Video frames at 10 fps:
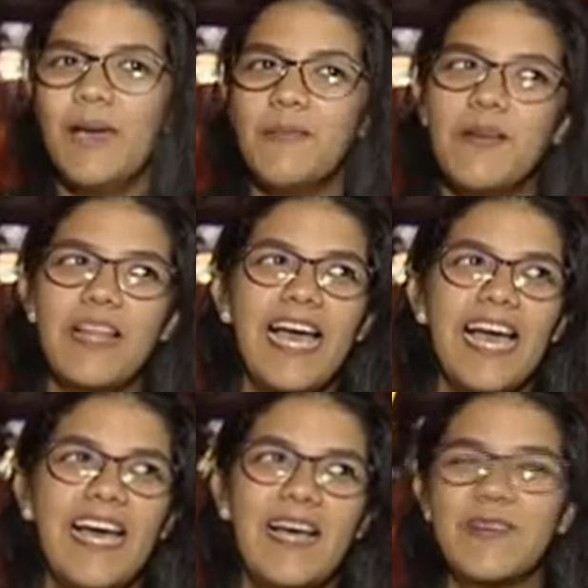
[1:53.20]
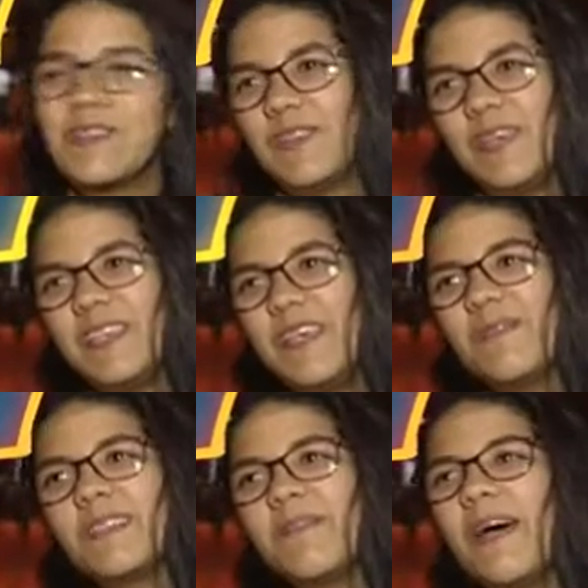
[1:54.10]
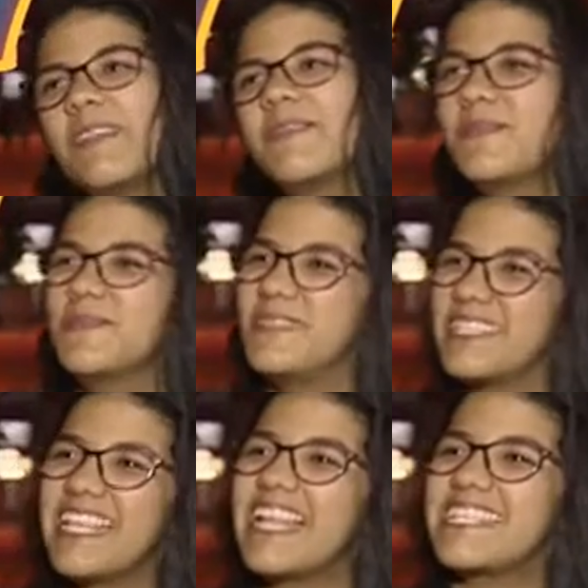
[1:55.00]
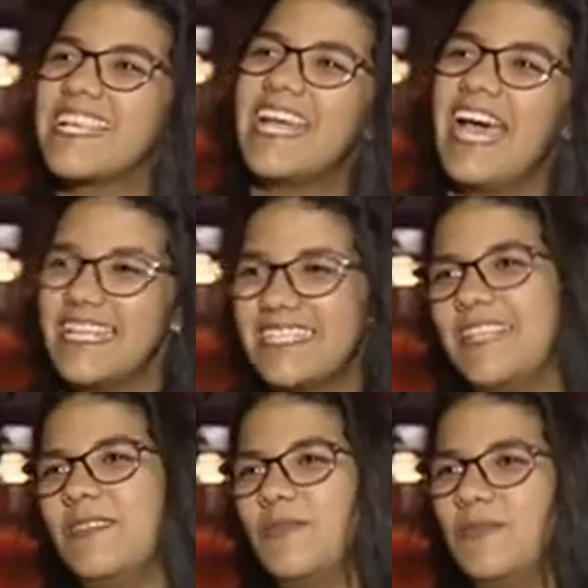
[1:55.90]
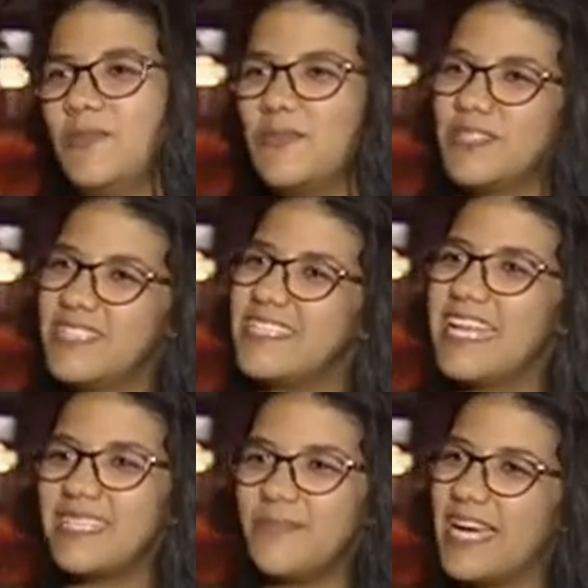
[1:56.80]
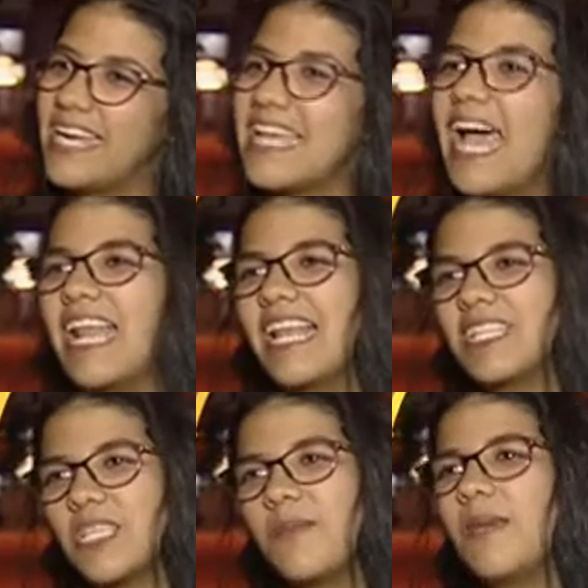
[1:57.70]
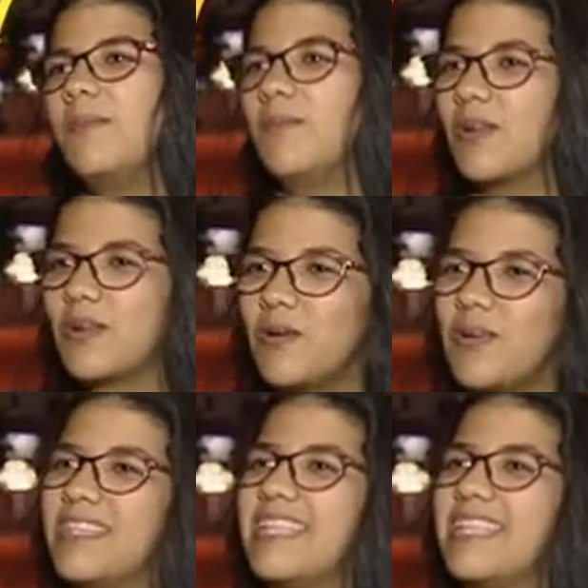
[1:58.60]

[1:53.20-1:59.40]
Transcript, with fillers: احب اقول لها كل هي طيبه طبعا ومن سنه لسنه احسن و تقدم حاجات احلى للشباب ولكل